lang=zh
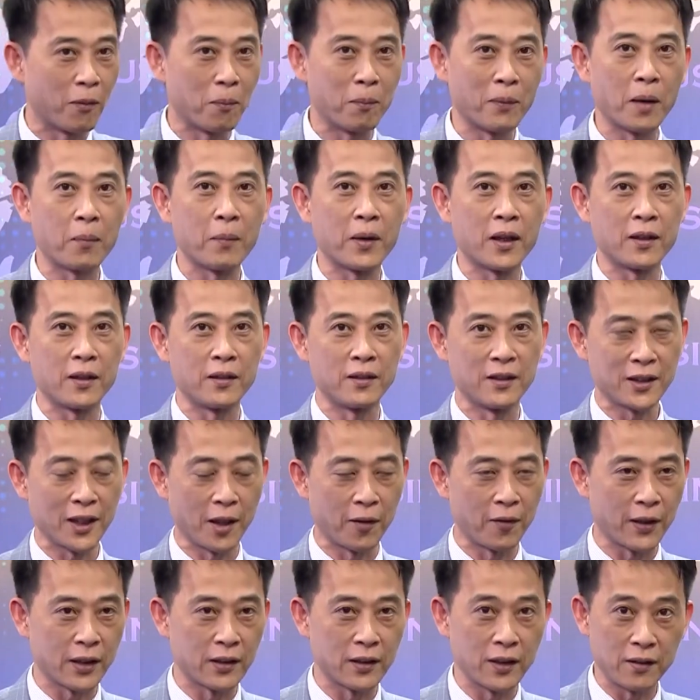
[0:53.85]
后慢慢的你
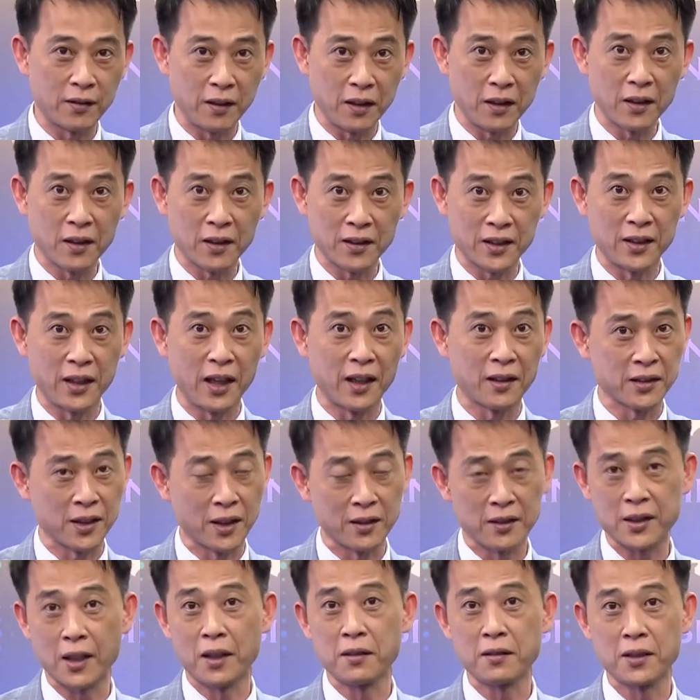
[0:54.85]
才发现跌了两
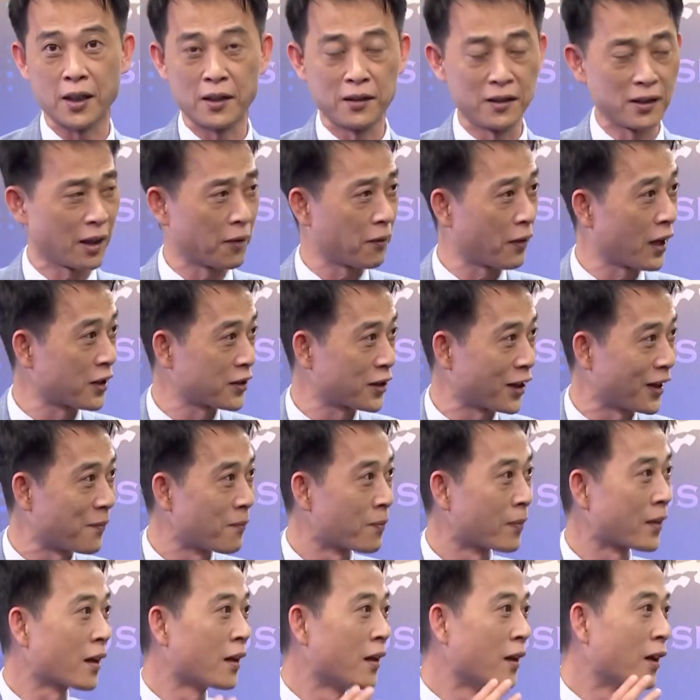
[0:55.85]
成三成，你才发现。
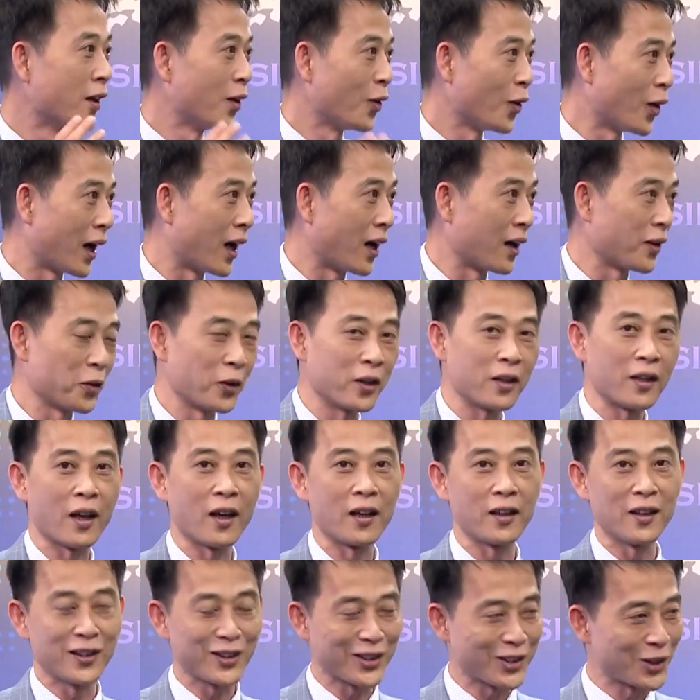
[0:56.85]
哇，原
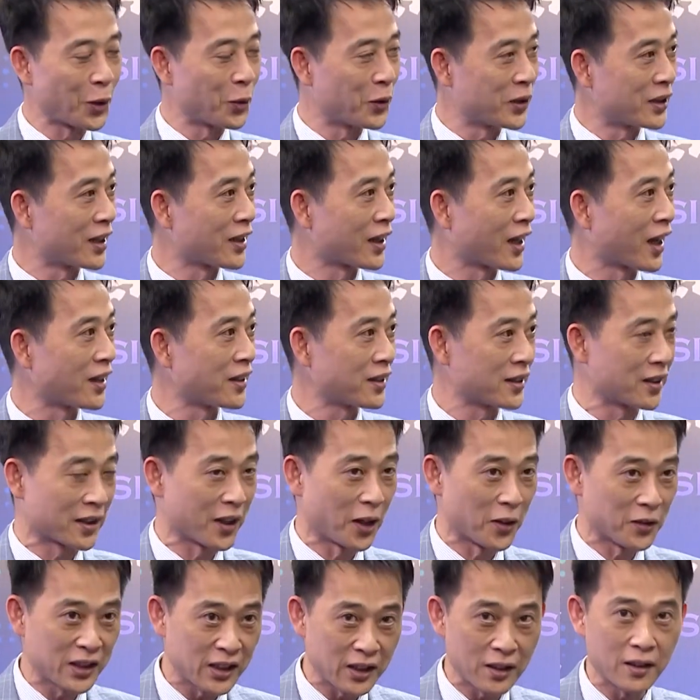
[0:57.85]
来营收已经开始
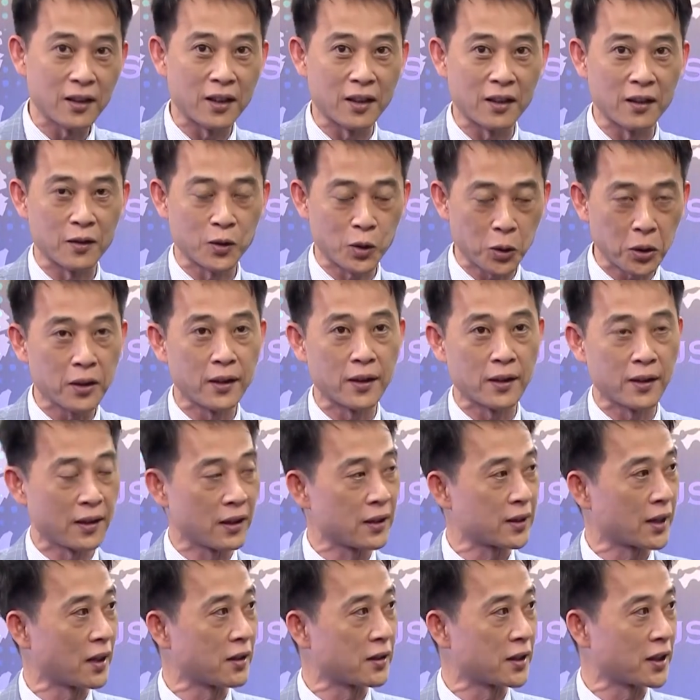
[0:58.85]
到今年、去年
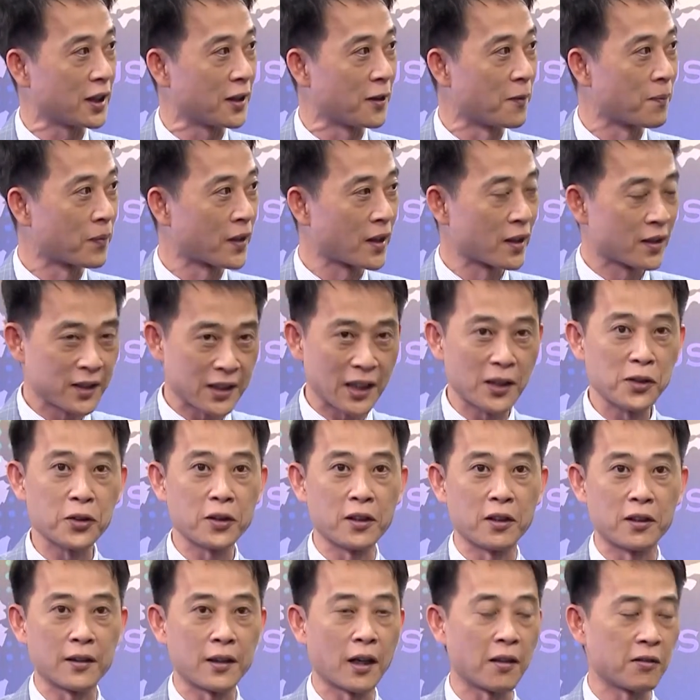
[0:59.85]
第三季，甚
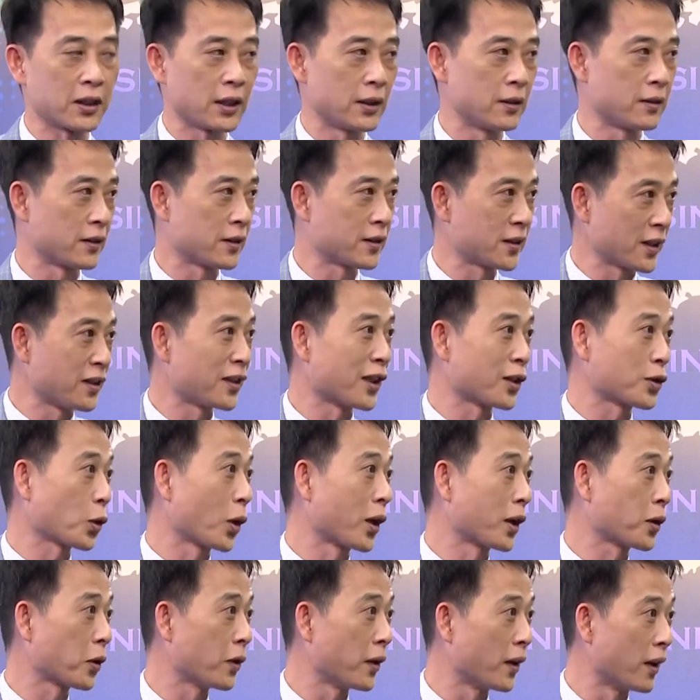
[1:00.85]
至有的大部是真的
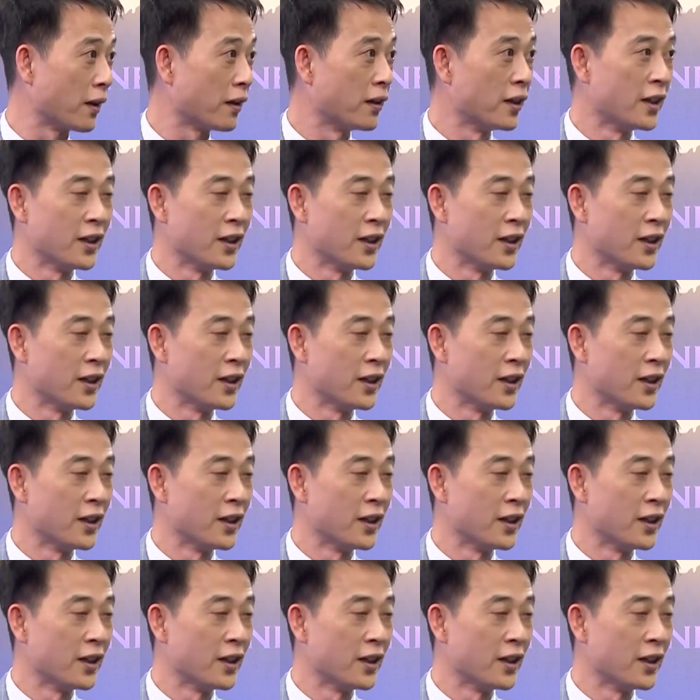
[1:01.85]
衰退